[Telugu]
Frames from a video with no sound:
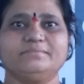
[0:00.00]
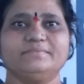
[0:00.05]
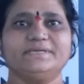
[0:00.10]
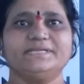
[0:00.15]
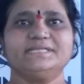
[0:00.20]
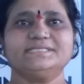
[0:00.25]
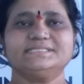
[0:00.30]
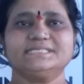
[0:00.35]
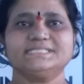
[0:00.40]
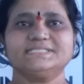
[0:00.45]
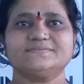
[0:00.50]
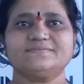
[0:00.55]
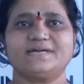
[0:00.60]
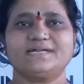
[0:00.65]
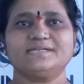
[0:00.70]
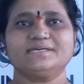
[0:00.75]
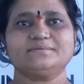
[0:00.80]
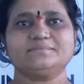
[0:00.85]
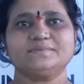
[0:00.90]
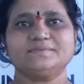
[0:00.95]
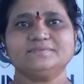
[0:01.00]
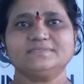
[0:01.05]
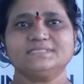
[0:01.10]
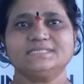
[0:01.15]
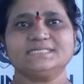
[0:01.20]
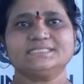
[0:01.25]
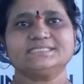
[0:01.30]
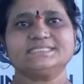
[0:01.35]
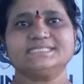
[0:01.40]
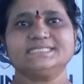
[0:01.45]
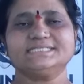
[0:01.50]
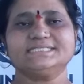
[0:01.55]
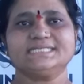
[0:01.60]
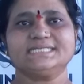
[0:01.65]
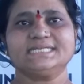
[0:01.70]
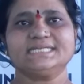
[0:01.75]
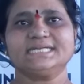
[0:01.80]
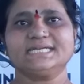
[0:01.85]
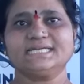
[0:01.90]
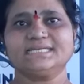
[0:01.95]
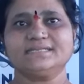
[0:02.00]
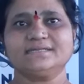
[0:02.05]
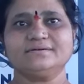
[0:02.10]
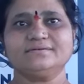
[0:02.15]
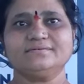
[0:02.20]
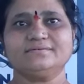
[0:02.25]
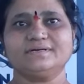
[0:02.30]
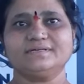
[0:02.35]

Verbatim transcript: మెడిసిన్స్ వాడకముందు నాకు సిజరింగ్ అయినా